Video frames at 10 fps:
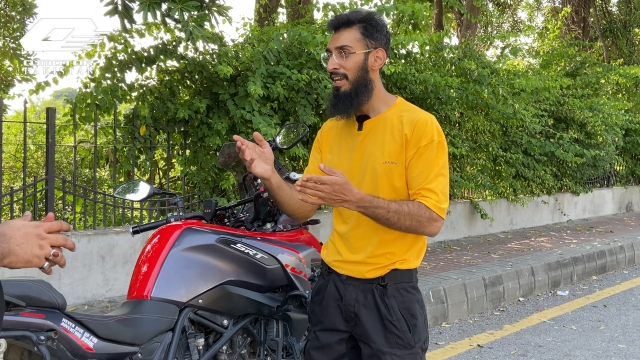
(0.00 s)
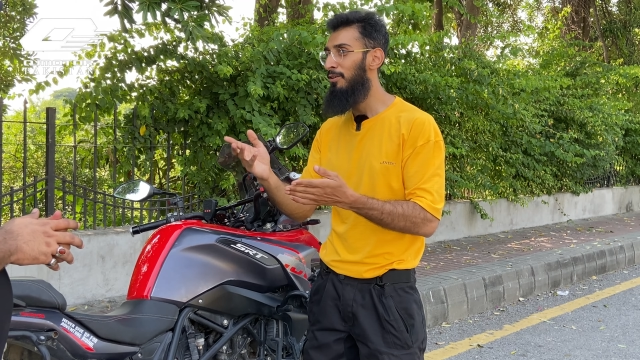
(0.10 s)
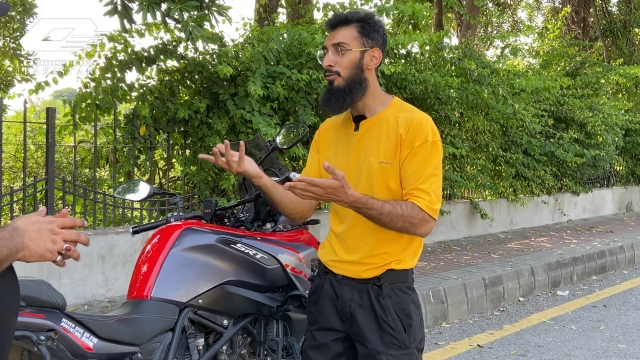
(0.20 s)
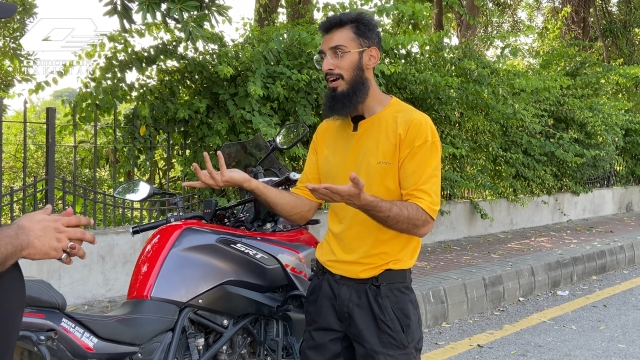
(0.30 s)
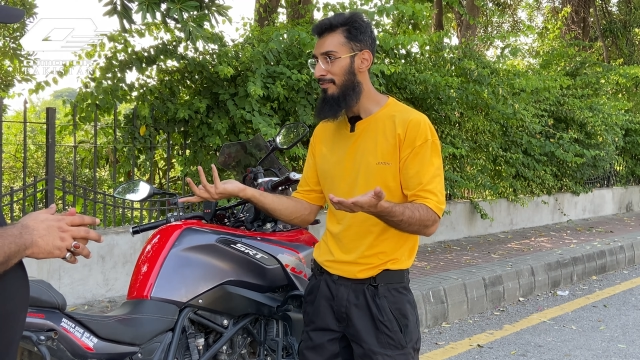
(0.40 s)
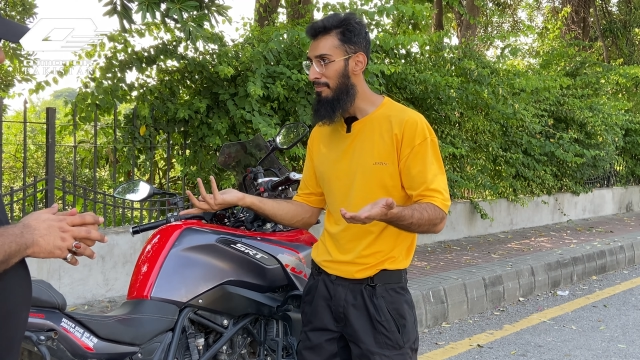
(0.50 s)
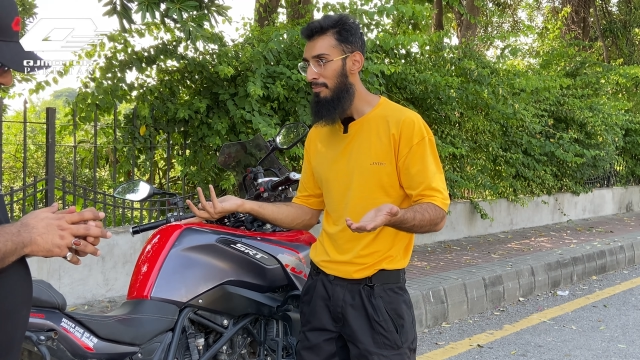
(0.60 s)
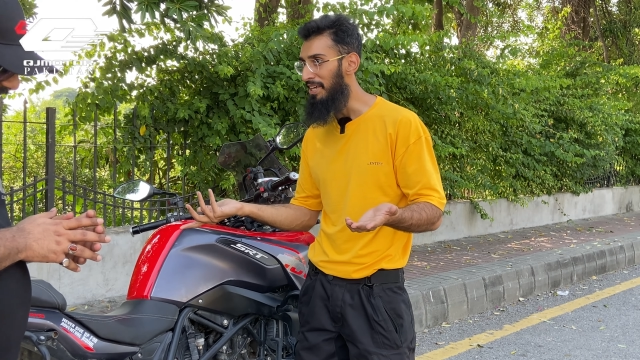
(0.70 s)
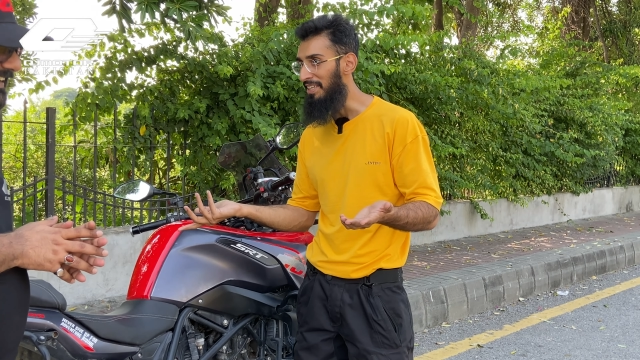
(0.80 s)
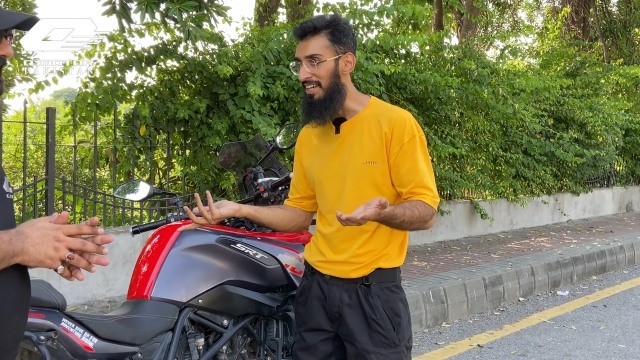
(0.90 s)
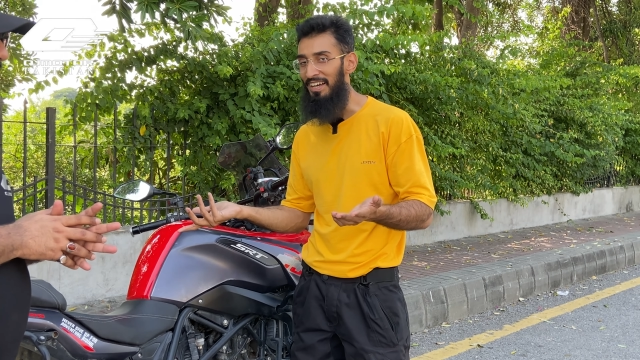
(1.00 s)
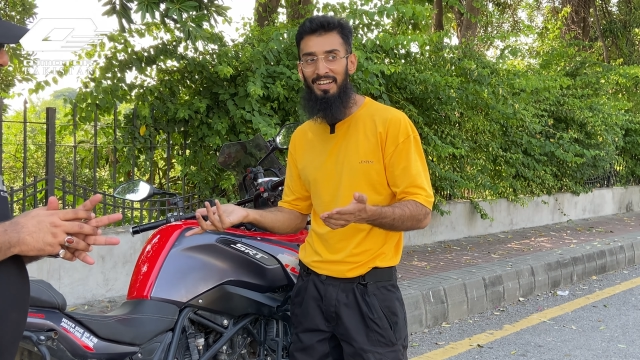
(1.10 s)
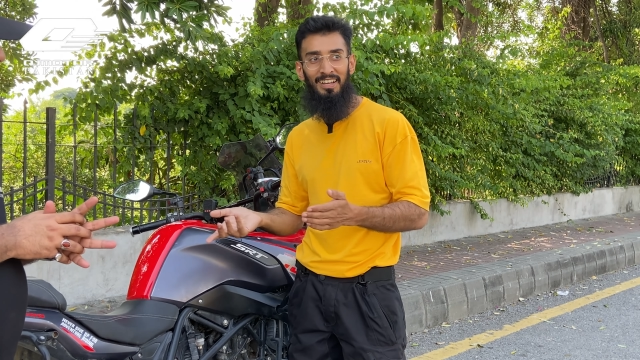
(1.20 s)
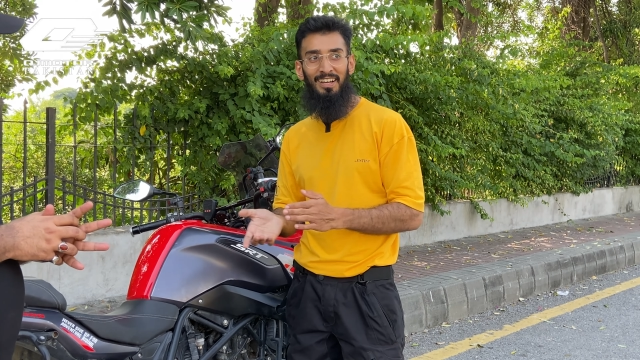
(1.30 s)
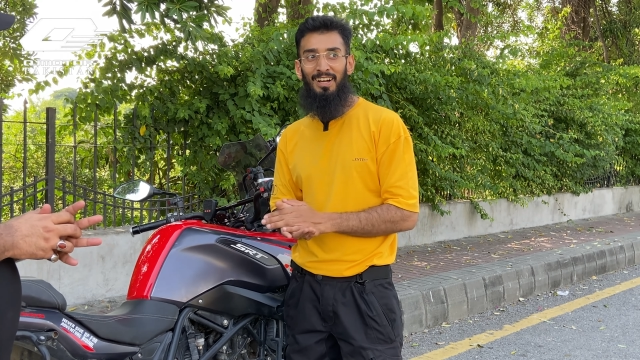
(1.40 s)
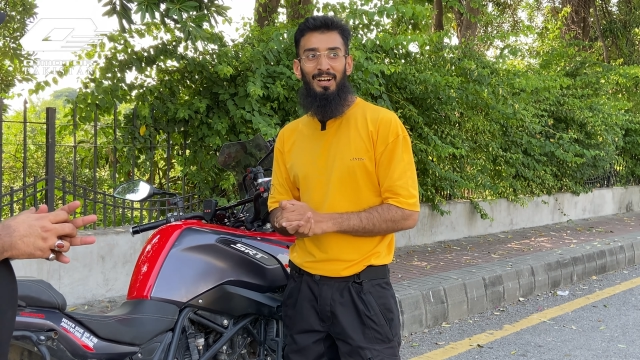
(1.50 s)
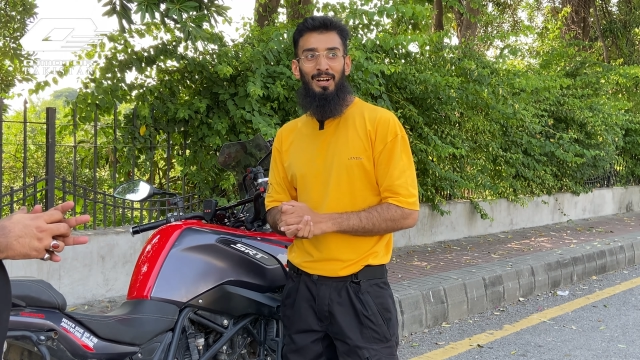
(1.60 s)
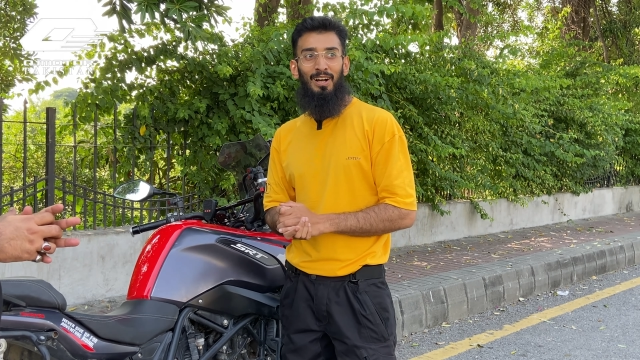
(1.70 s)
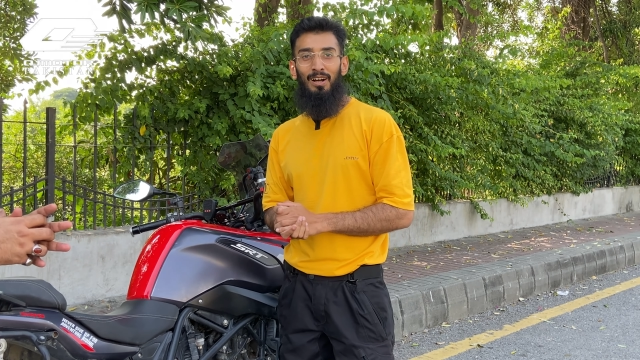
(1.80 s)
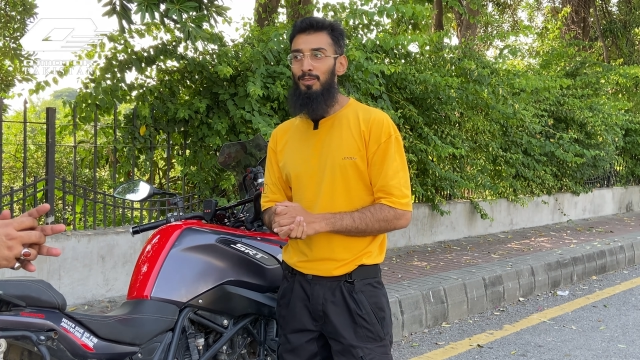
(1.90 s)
मेरा टू बाई वन में भी यही था हाँ जी हाँ जी